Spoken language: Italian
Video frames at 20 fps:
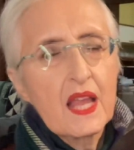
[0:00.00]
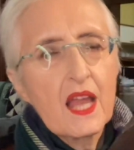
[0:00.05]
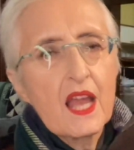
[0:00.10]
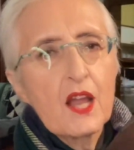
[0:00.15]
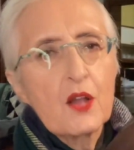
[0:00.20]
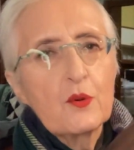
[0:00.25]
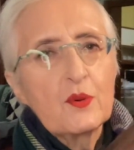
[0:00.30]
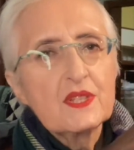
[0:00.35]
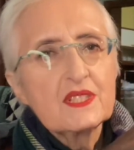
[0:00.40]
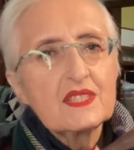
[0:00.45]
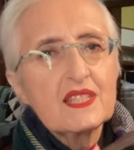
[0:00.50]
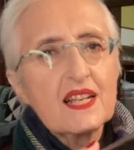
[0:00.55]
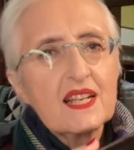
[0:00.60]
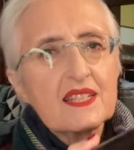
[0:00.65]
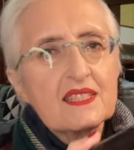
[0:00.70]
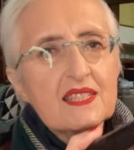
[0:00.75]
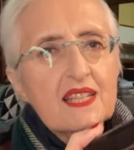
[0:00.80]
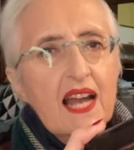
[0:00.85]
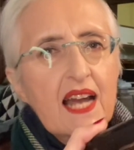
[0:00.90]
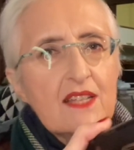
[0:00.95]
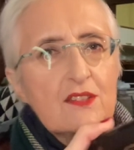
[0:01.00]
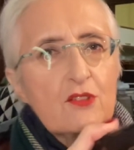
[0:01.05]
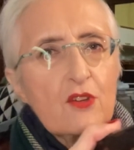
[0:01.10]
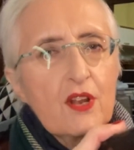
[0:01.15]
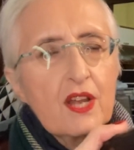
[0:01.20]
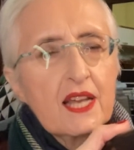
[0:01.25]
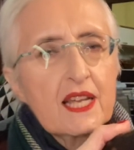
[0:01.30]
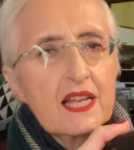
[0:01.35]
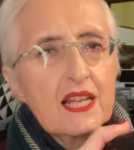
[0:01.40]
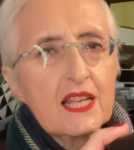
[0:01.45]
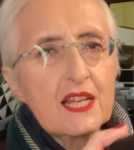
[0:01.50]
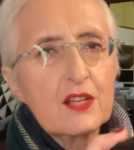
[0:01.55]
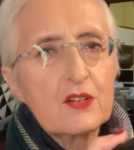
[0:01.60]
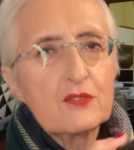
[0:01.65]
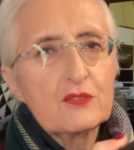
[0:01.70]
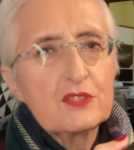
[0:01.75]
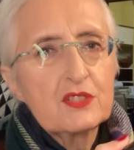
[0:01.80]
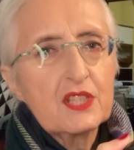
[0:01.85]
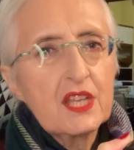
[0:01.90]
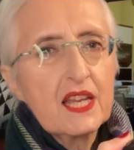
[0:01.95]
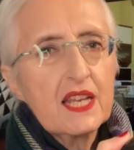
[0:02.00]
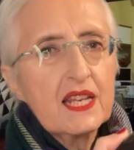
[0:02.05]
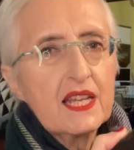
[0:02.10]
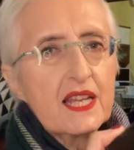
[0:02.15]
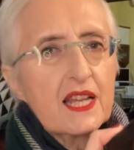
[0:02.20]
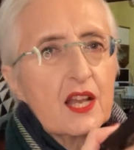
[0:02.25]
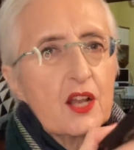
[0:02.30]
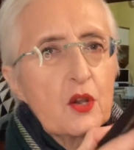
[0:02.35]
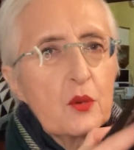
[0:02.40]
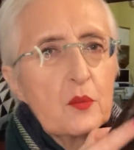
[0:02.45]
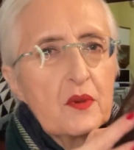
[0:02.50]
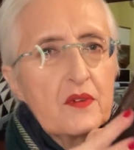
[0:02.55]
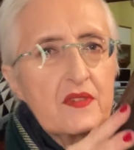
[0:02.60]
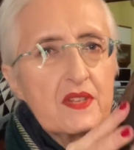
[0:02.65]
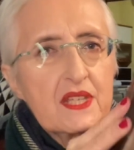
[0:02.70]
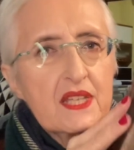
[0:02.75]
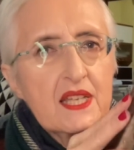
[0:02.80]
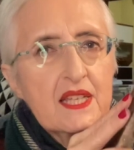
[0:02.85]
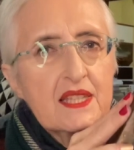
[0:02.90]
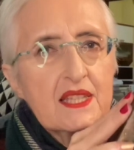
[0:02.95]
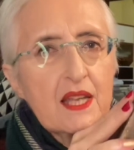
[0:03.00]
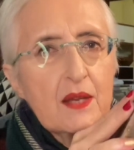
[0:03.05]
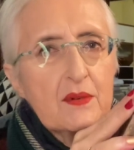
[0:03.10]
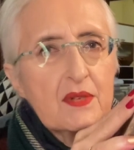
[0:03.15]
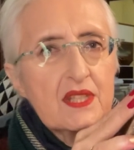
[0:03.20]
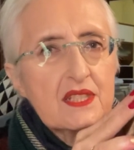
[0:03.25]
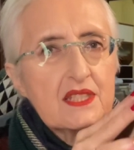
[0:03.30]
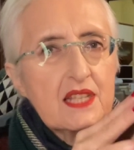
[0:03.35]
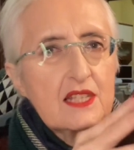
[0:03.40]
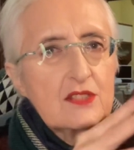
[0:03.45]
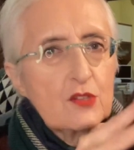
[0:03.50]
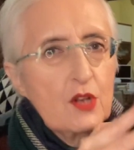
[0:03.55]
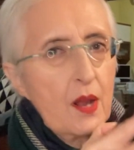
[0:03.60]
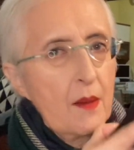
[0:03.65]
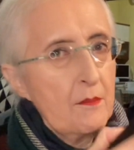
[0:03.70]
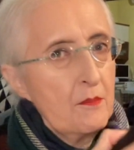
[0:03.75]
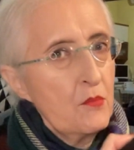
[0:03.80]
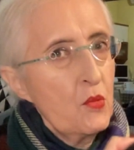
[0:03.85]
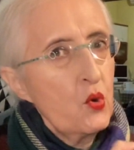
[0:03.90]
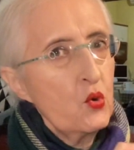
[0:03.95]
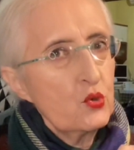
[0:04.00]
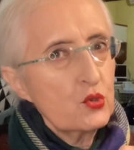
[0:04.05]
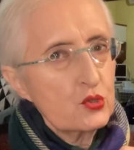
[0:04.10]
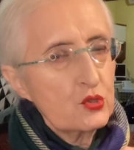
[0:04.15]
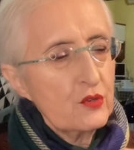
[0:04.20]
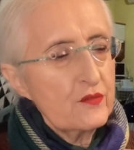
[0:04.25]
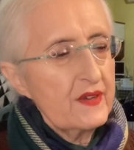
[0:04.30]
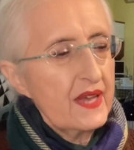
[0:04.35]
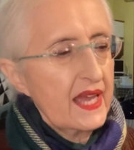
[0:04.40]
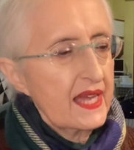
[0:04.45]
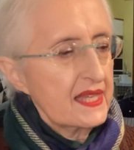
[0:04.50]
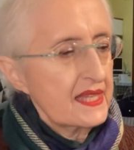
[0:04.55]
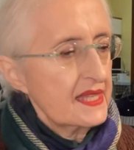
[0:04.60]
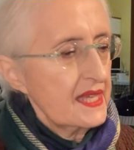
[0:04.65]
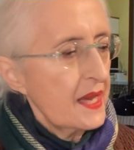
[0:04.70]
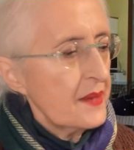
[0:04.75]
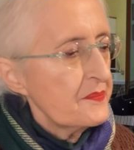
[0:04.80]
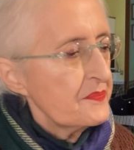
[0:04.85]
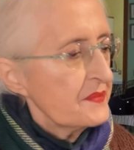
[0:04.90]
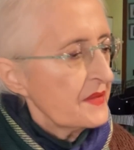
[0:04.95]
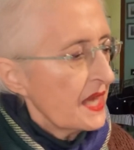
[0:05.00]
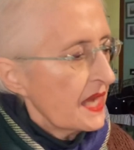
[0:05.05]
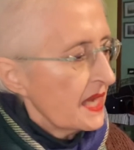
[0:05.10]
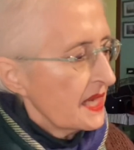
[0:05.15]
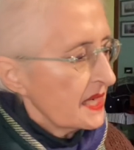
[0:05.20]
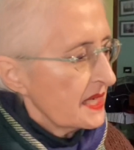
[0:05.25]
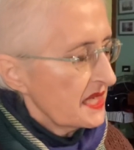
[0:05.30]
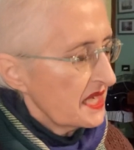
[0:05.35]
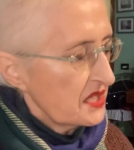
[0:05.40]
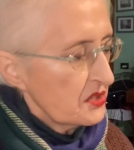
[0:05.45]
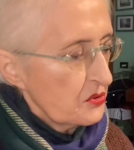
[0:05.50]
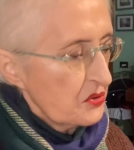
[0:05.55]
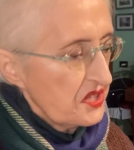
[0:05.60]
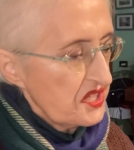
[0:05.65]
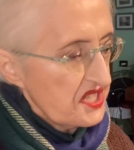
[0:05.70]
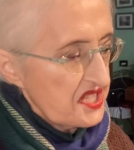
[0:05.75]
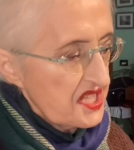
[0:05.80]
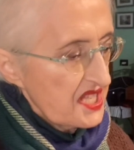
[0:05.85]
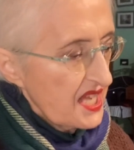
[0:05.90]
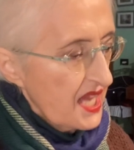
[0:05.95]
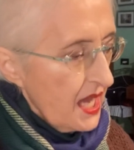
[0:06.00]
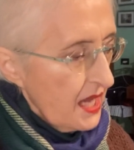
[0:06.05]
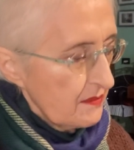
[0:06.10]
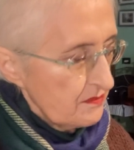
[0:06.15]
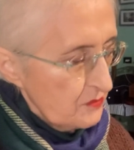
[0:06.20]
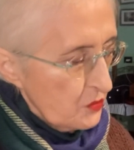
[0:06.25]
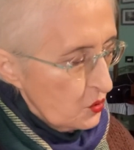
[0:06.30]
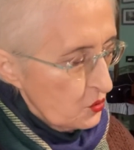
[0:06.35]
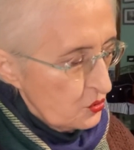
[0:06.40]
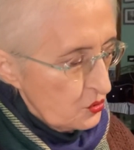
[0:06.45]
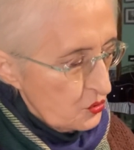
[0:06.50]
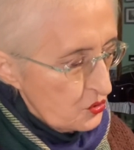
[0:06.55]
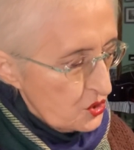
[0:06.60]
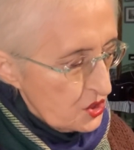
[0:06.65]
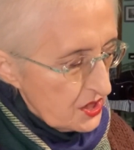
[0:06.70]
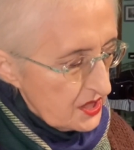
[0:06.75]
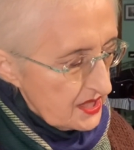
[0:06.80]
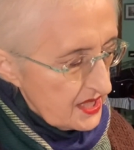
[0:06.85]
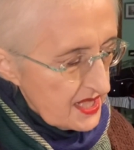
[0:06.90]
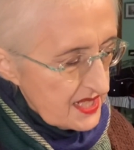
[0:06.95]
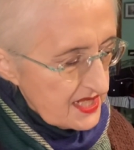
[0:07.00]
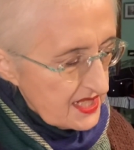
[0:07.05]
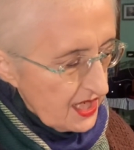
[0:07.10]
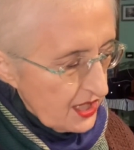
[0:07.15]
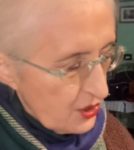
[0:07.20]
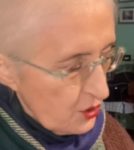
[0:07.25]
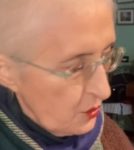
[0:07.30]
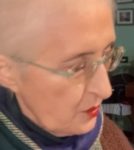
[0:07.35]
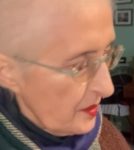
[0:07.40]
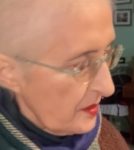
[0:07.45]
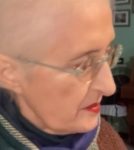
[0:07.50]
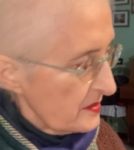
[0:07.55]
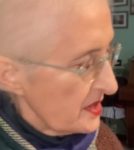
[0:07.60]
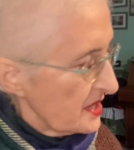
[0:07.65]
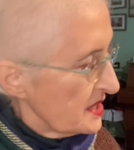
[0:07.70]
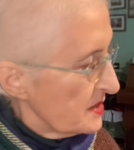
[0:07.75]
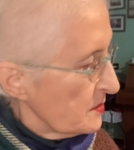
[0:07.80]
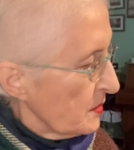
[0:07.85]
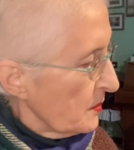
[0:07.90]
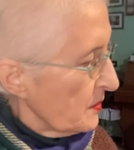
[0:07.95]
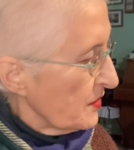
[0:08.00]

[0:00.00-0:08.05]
questa è la scatola che li contiene che come vedete è una scatola molto vecchia credo che sia ottocentesca come minimo, ma